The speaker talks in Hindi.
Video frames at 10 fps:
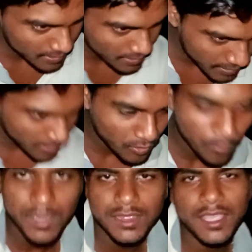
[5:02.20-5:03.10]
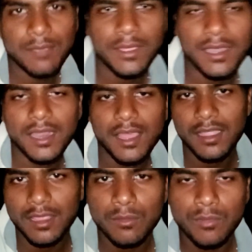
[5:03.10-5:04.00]
कर देना और मिलते हैं फिर
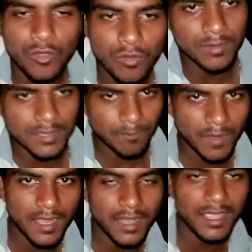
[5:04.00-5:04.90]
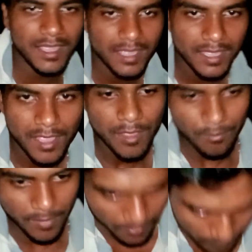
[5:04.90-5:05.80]
अगले वीडियो में तब तक के लिए
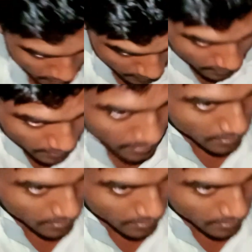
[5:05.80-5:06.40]
बाय बाय